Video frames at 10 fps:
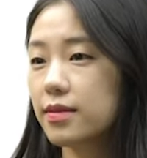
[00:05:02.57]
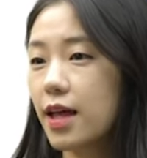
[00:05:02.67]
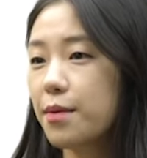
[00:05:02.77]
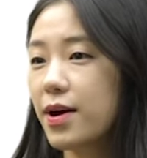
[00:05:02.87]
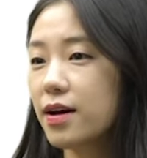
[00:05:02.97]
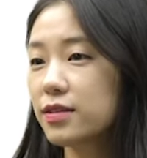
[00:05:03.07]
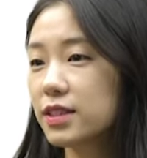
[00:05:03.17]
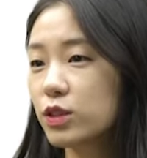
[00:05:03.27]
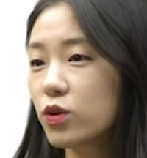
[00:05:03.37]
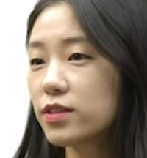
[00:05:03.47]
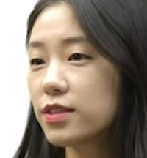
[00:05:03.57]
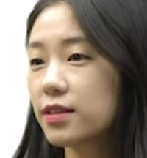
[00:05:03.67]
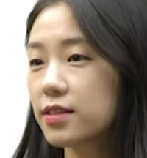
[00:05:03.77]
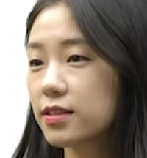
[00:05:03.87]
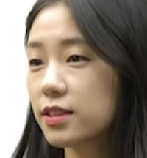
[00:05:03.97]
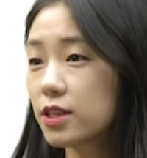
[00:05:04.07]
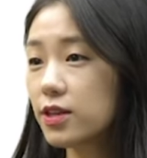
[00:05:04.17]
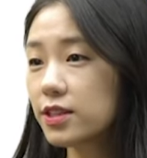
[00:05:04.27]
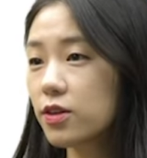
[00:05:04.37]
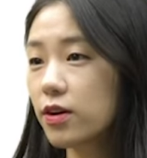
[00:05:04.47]
다만 증권사 등
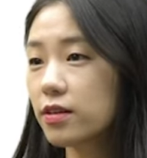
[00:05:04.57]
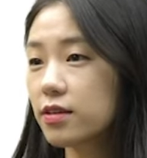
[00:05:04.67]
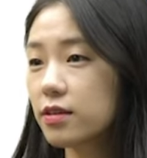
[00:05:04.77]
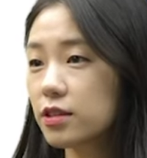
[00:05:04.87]
신뢰성 있는